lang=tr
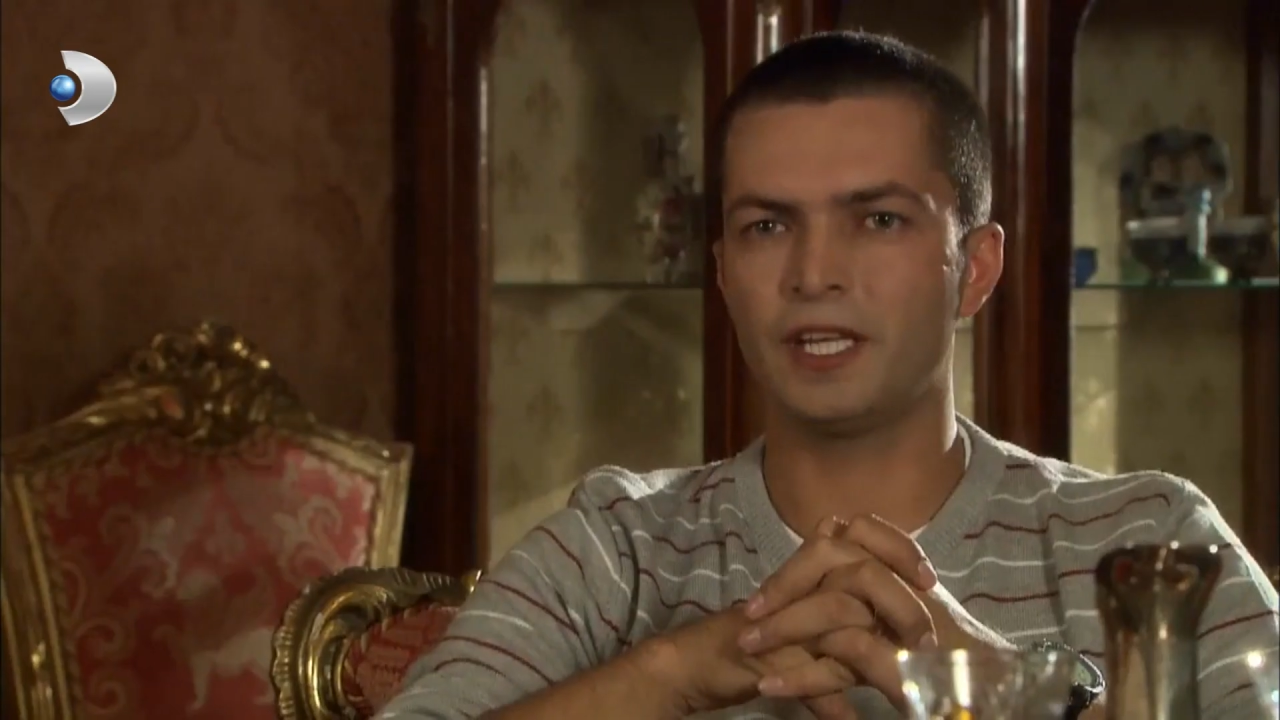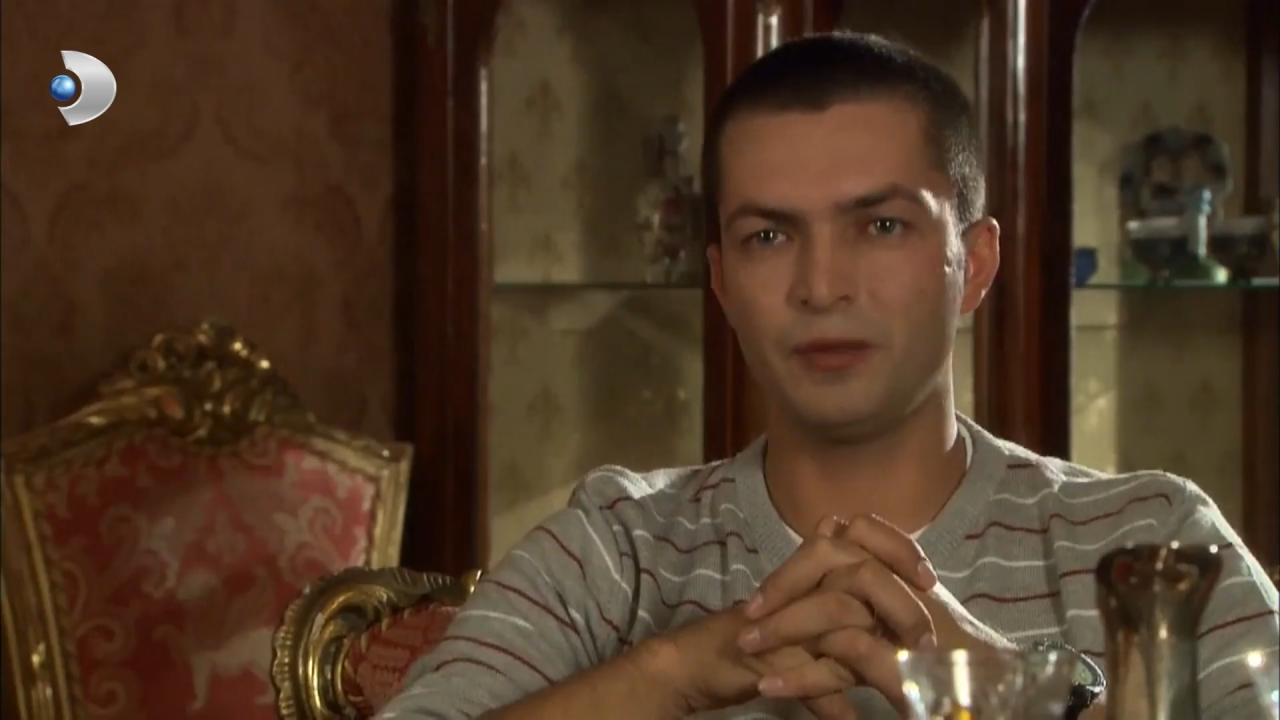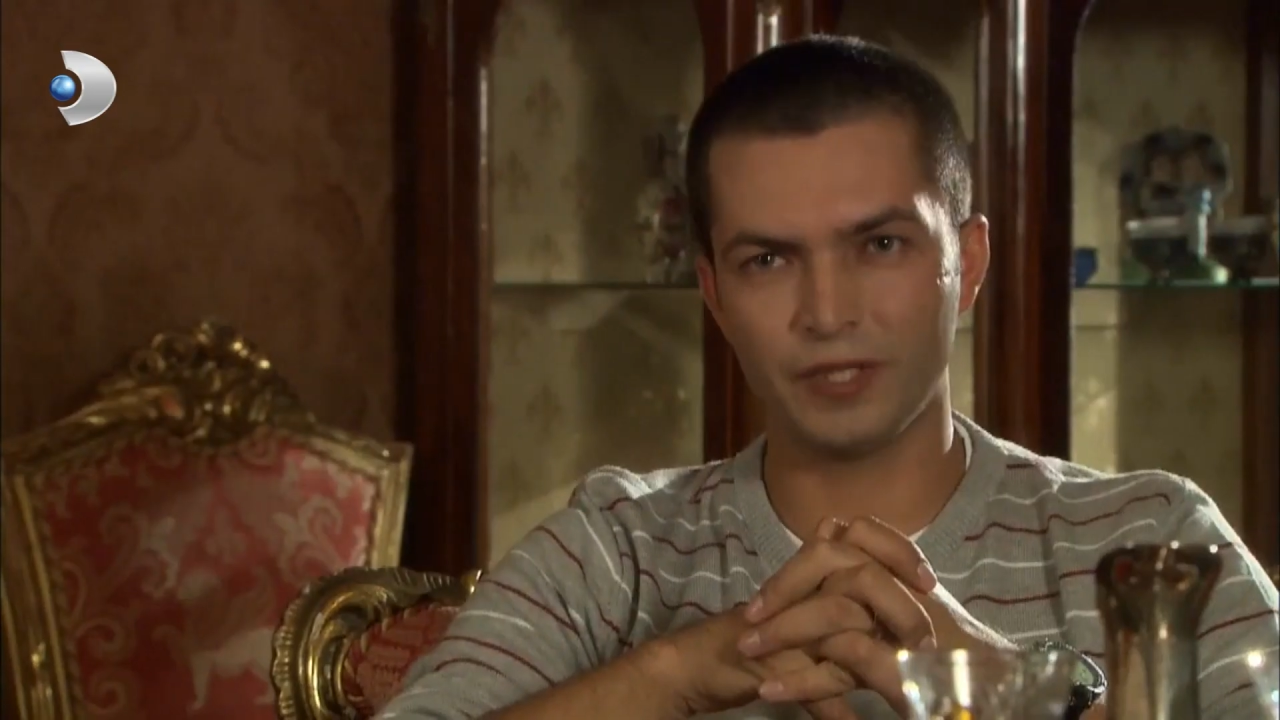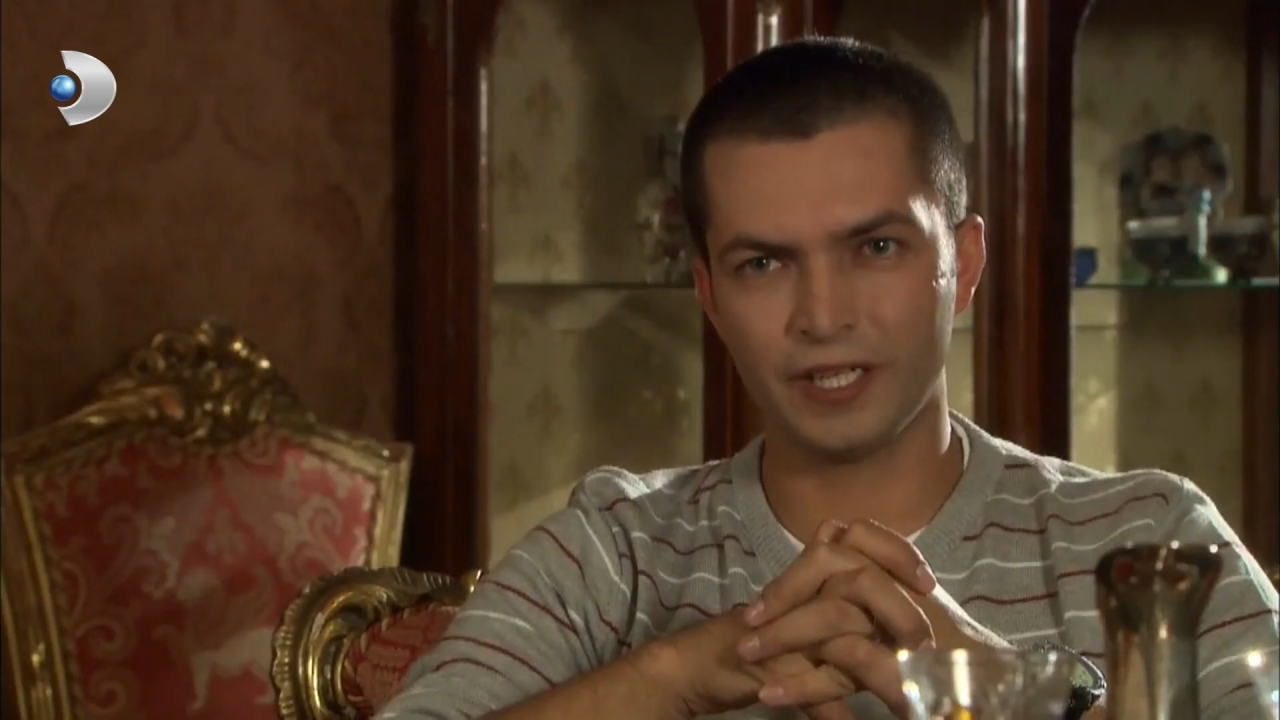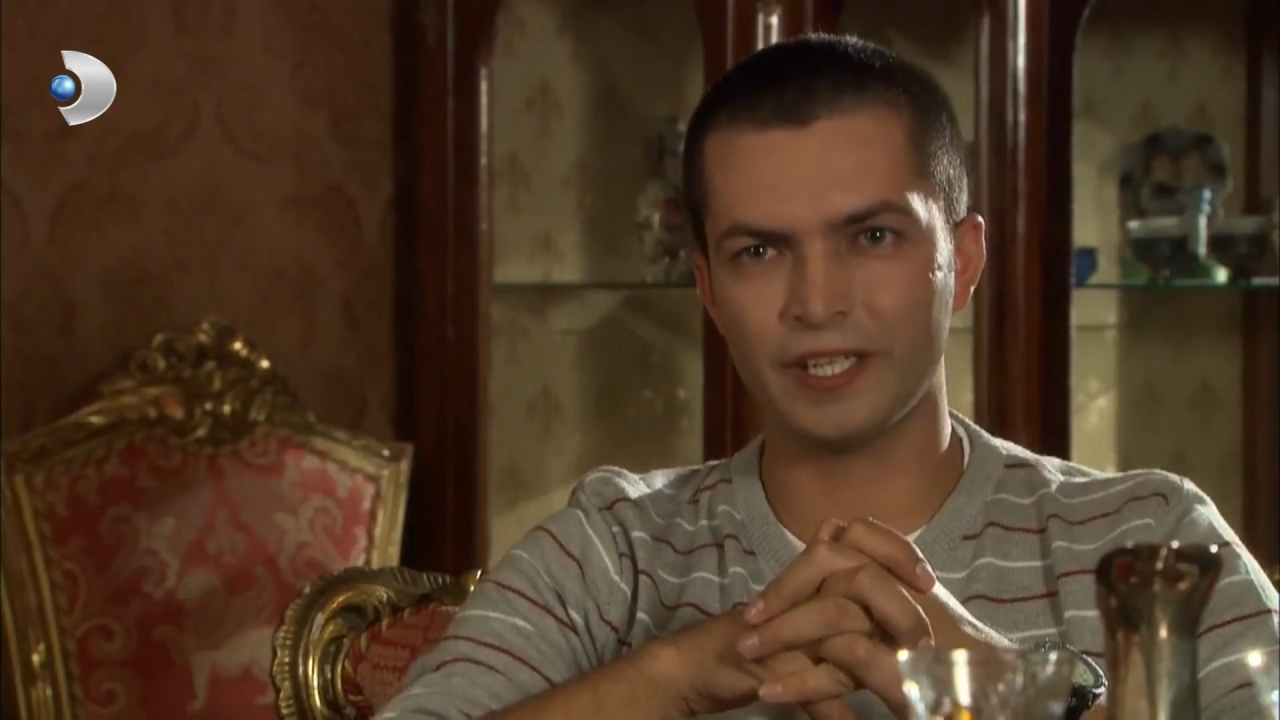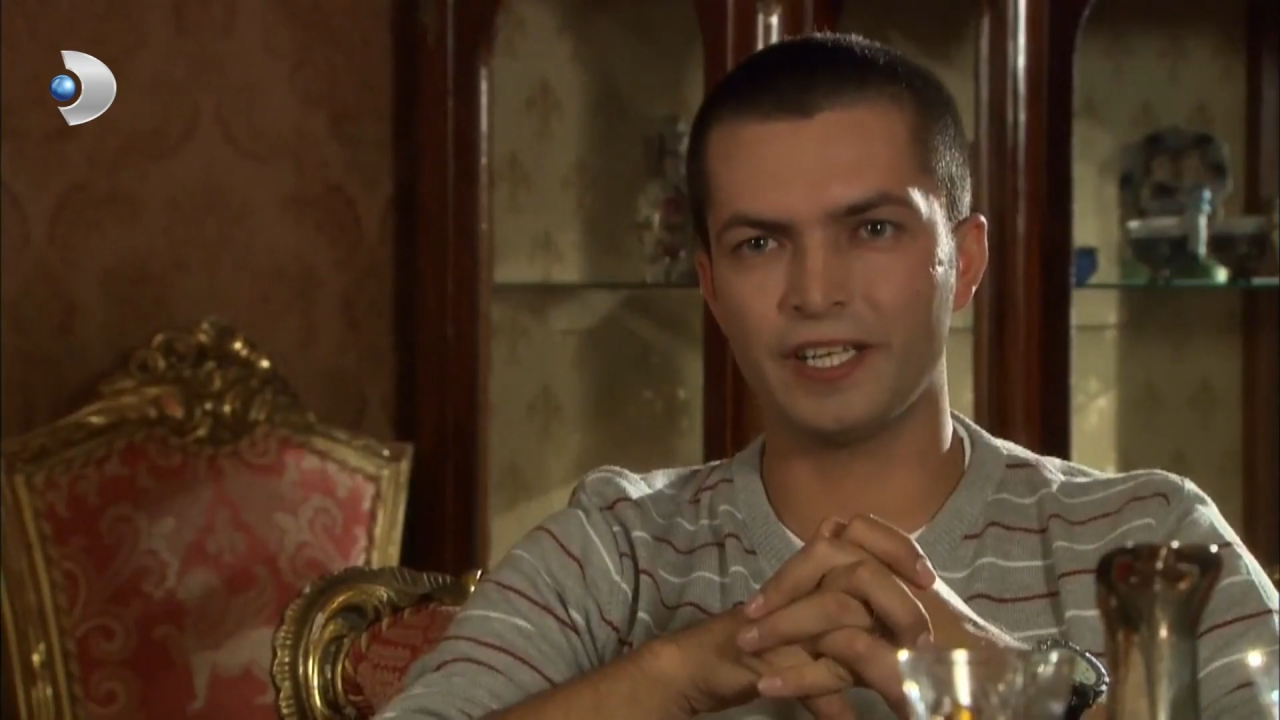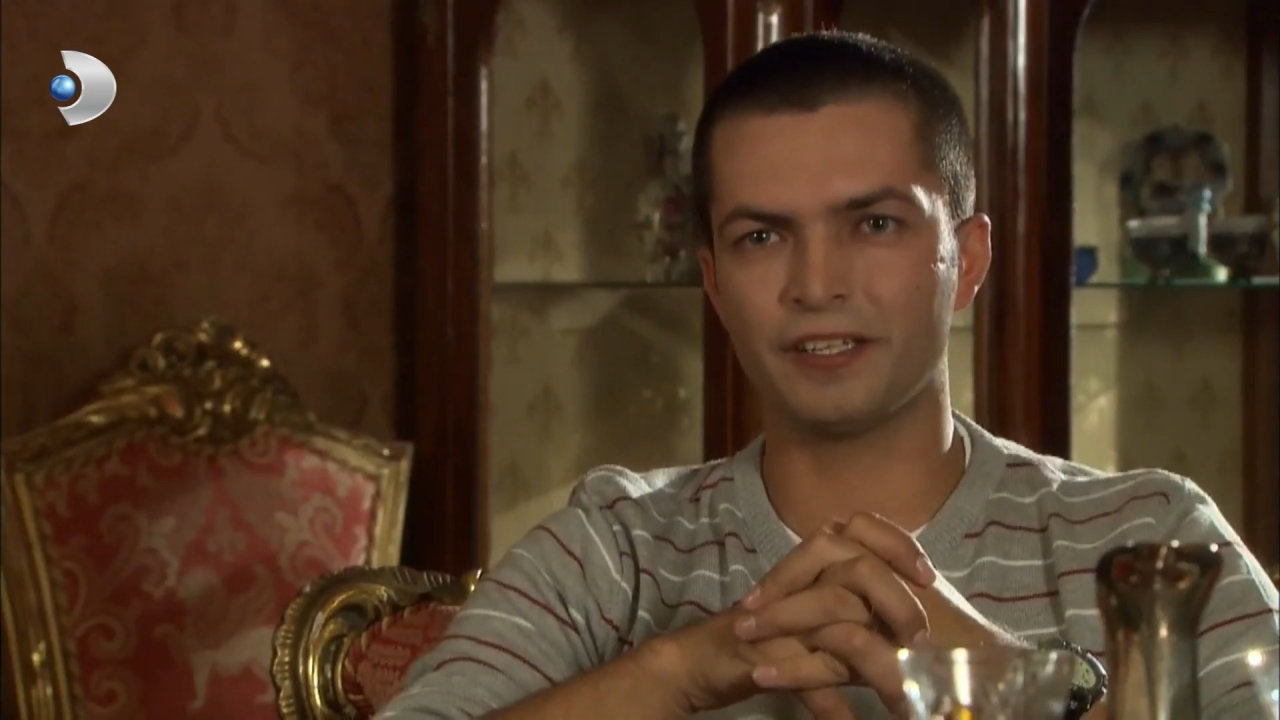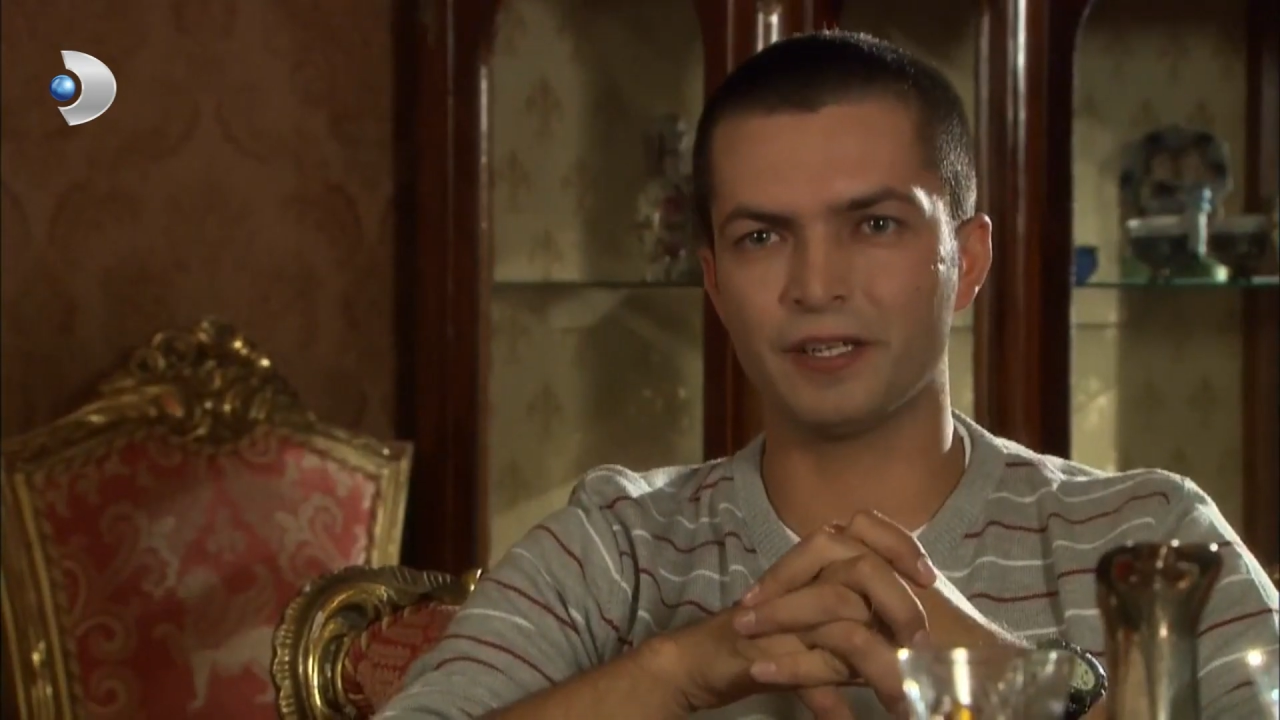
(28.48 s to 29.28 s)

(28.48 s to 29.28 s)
Elimden geleni